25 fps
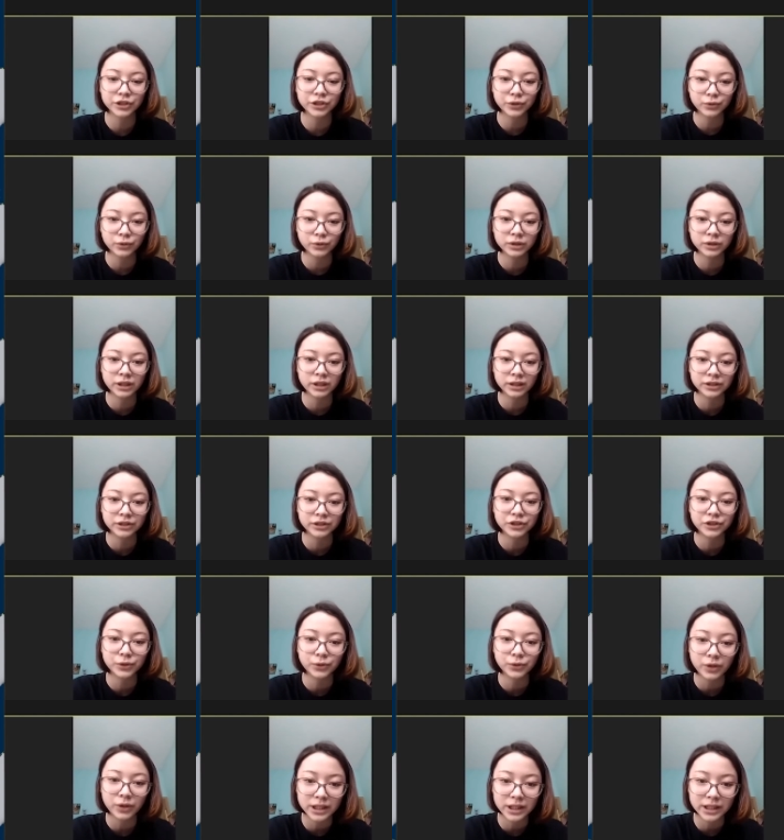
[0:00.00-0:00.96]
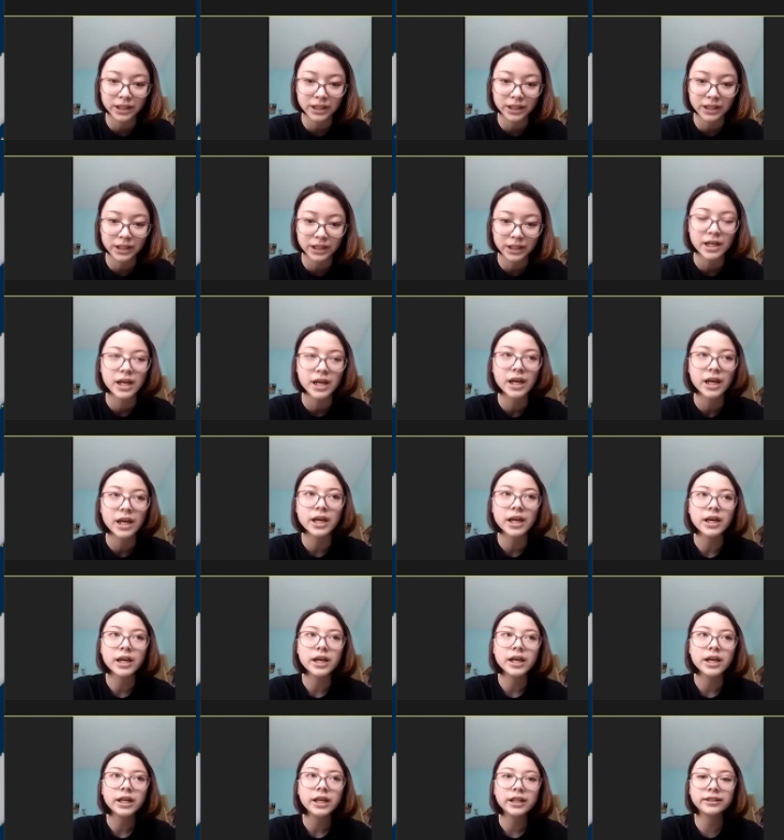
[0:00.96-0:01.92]
исход данной ситуации.
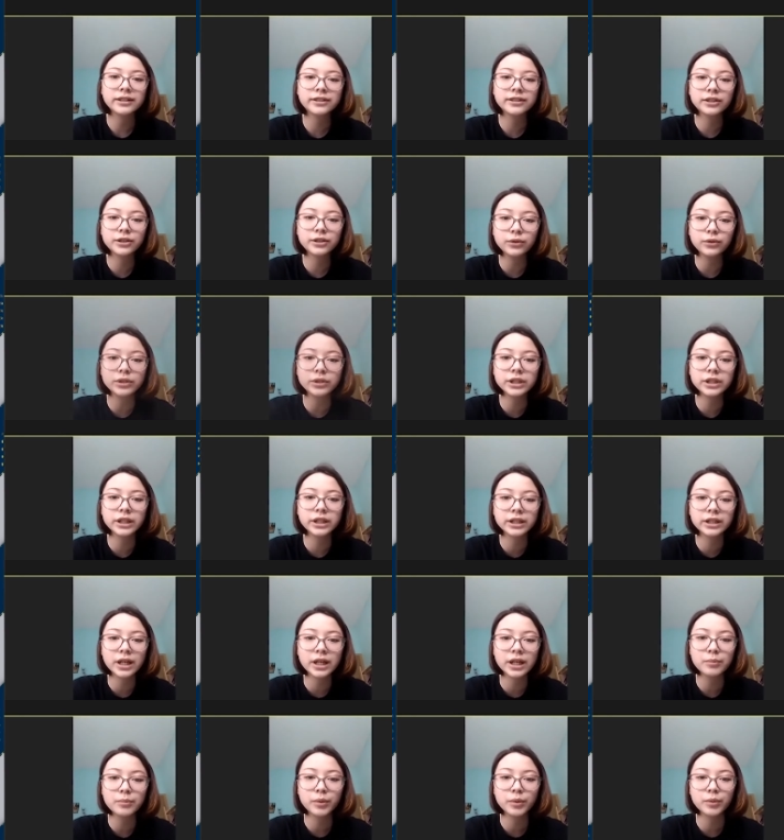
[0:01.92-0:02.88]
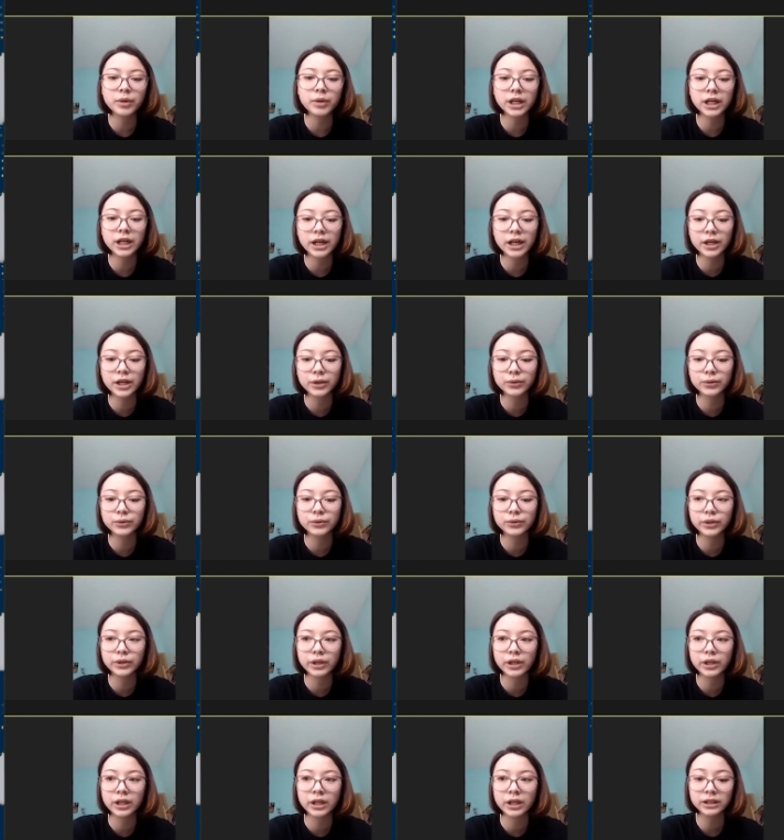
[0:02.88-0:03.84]
И сотрудники там помогают
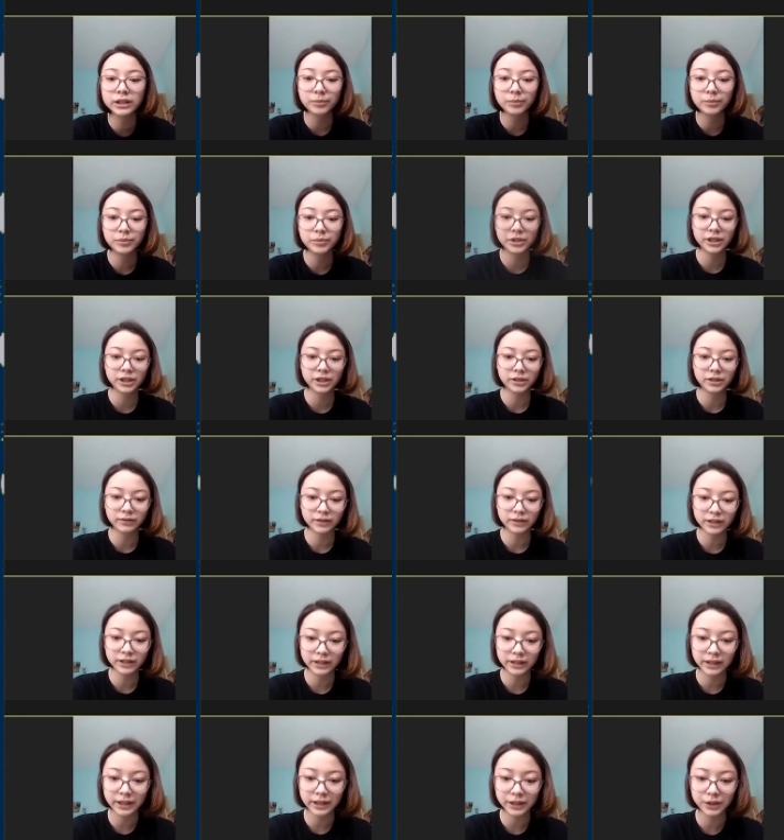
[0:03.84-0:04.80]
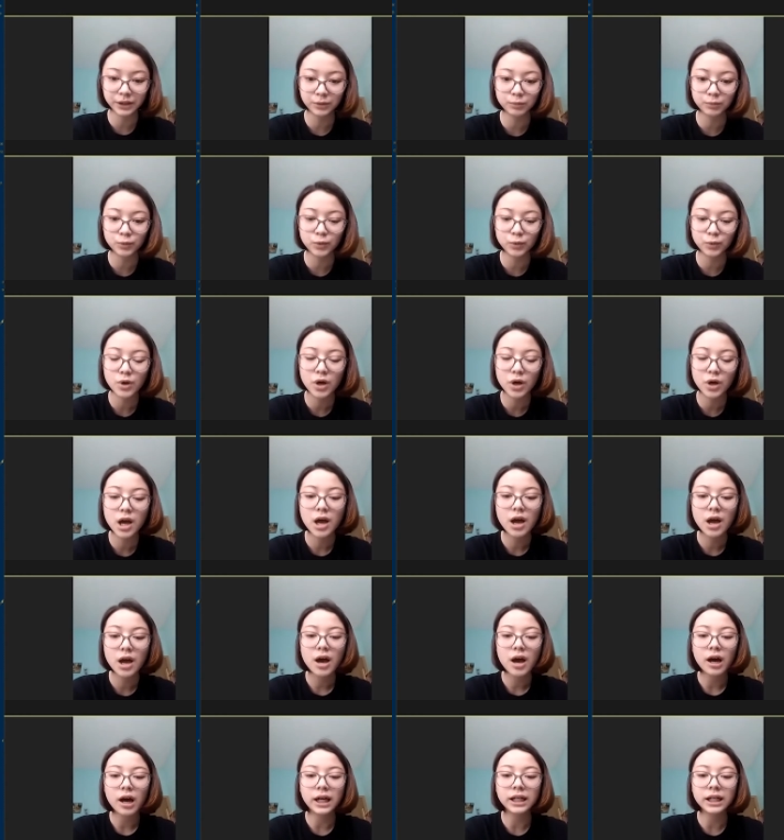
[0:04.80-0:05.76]
адаптироваться к этому,
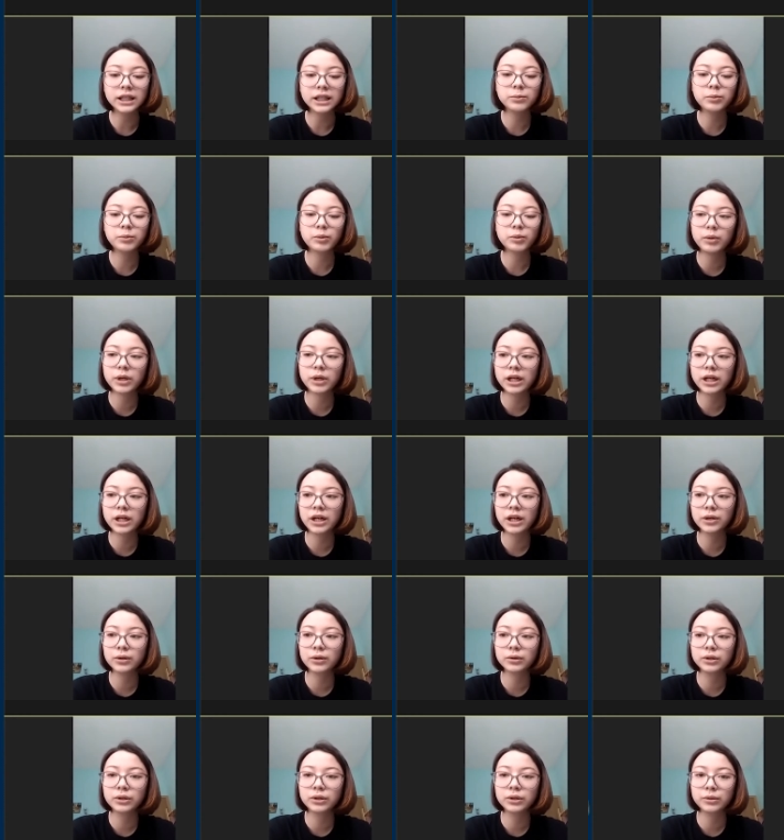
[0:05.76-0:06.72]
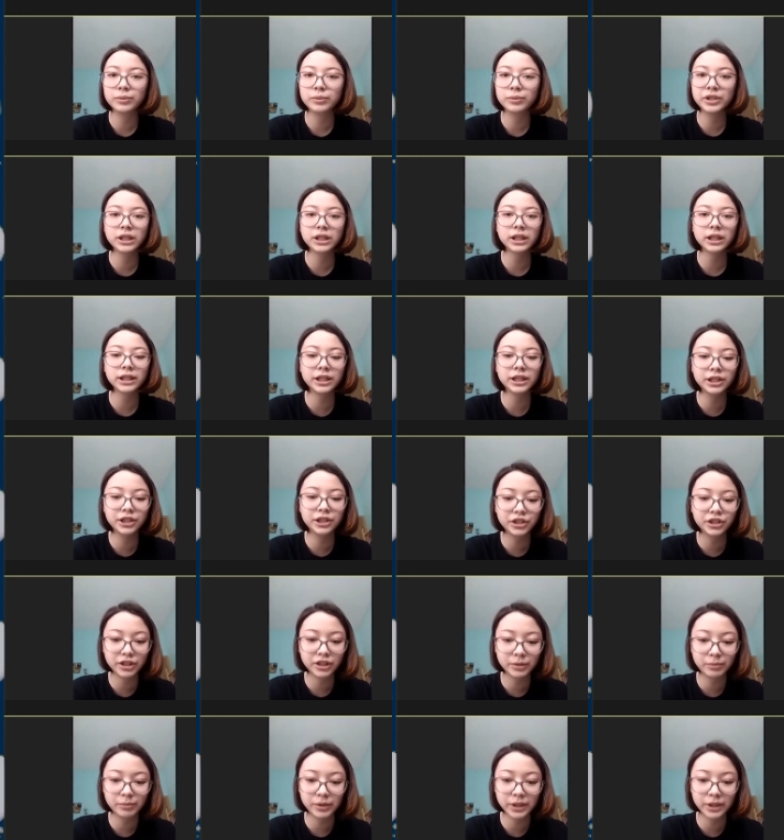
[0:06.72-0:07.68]
они помогают э,
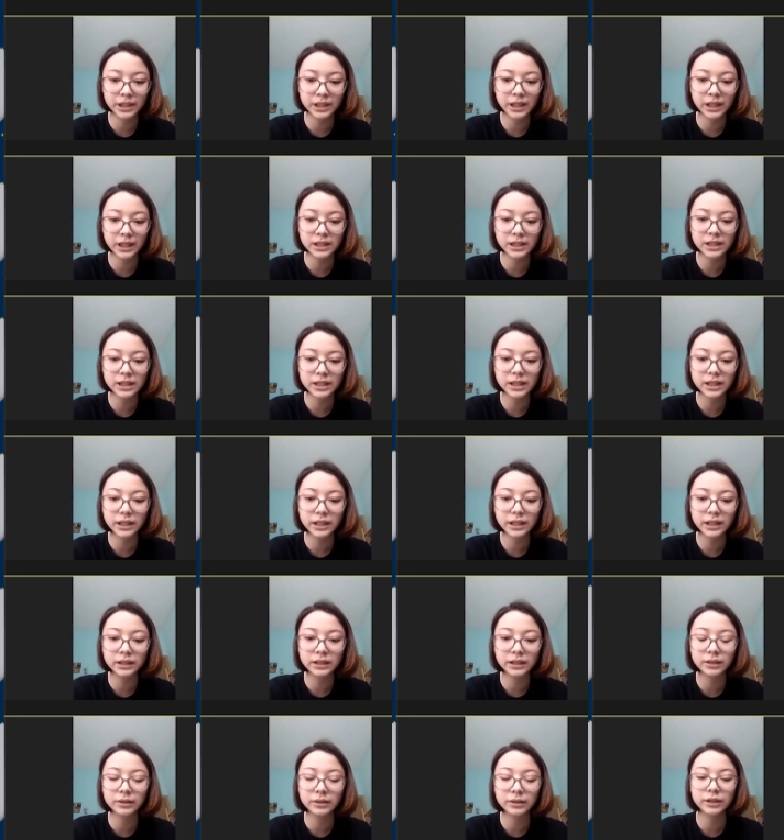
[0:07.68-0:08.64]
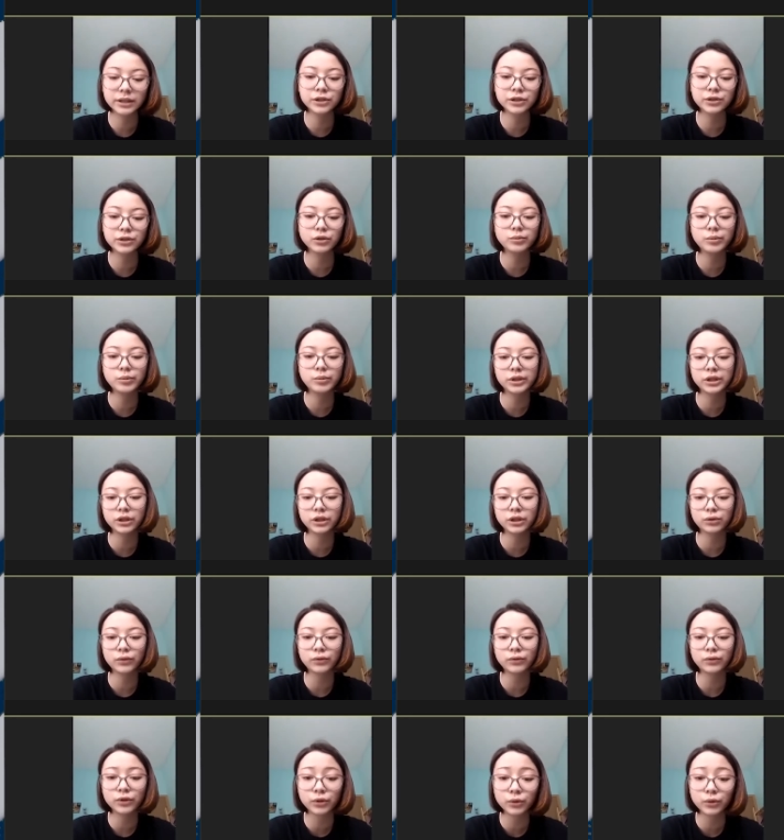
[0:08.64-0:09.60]
психологически принять. Это идет
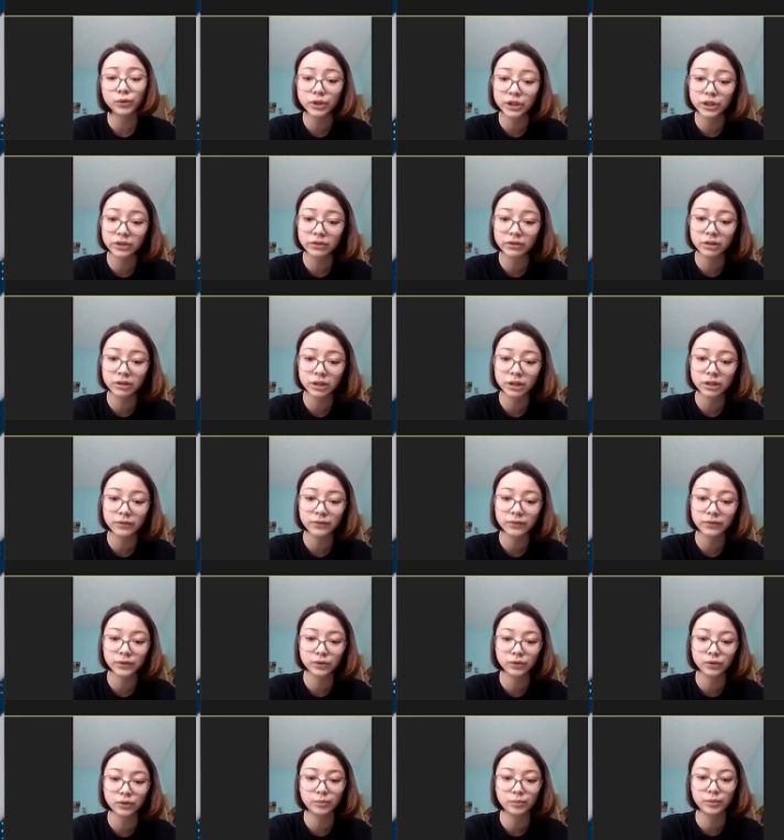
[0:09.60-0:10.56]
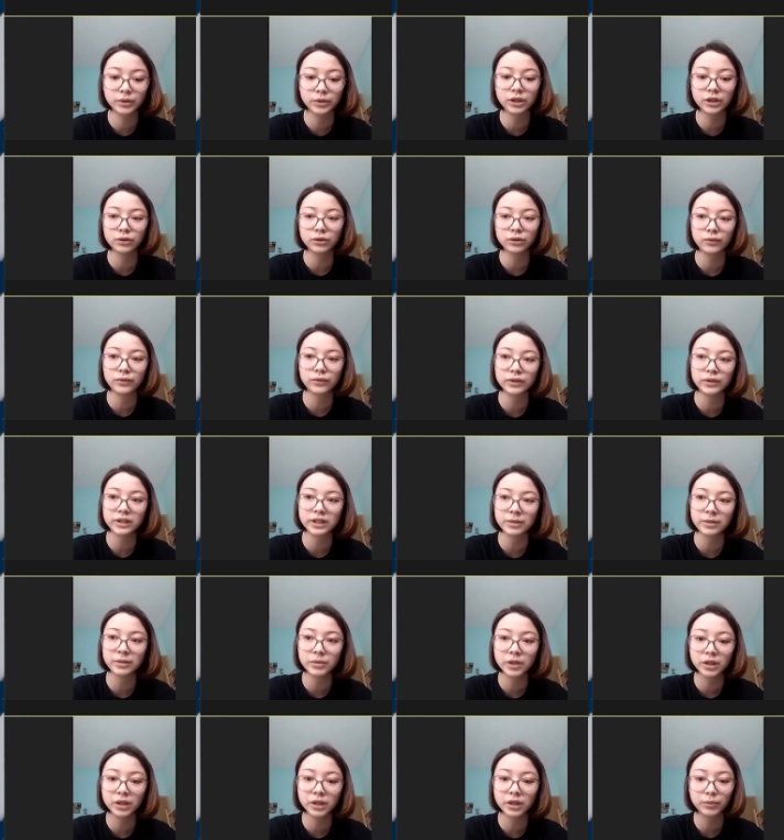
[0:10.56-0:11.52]
подготовка родственников, идет подготовка
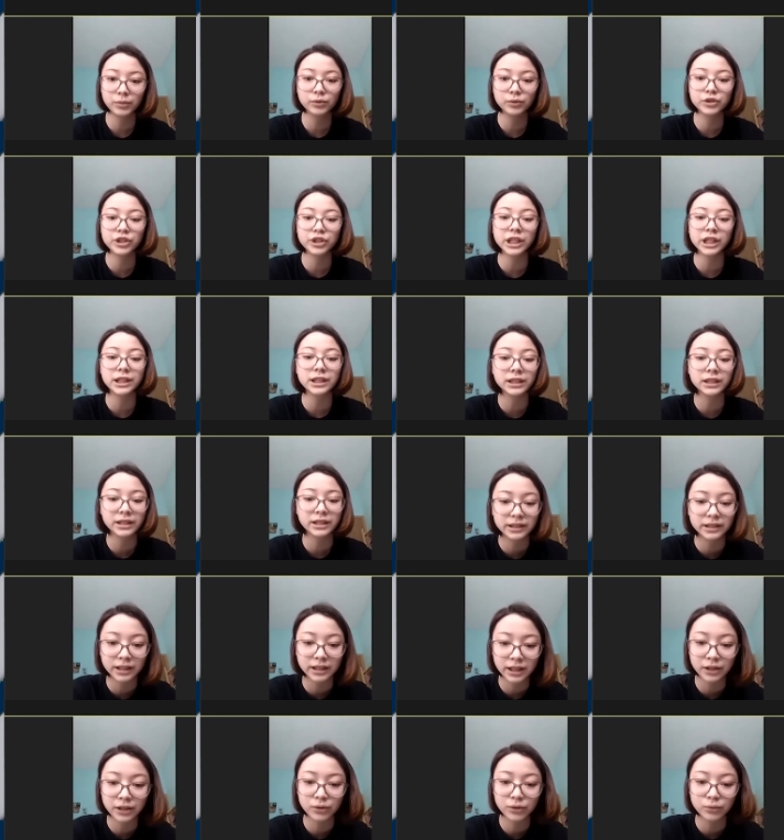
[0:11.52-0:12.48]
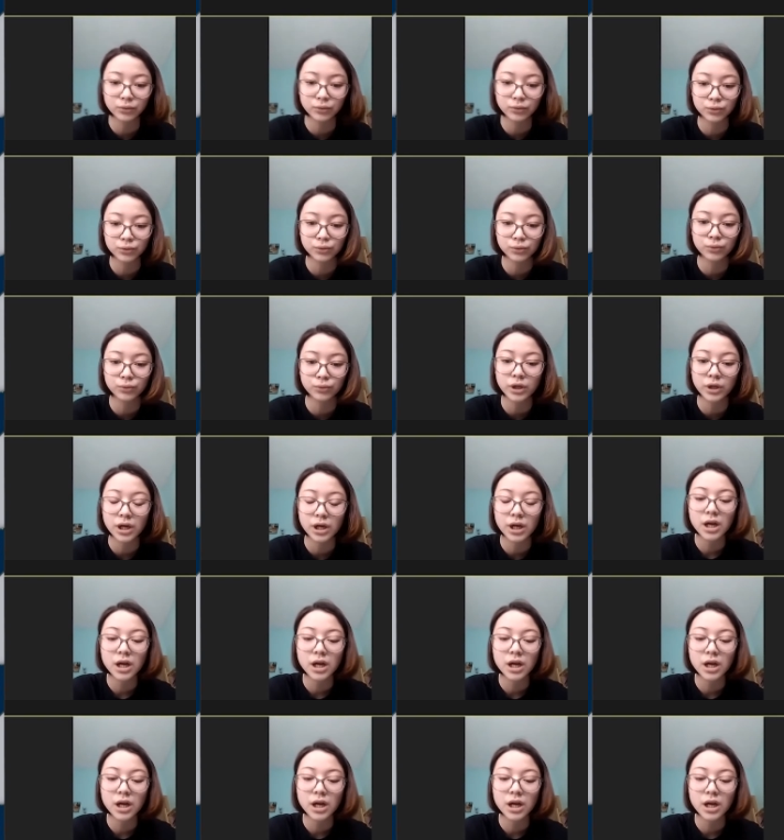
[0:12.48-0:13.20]
самих получателей социальных услуг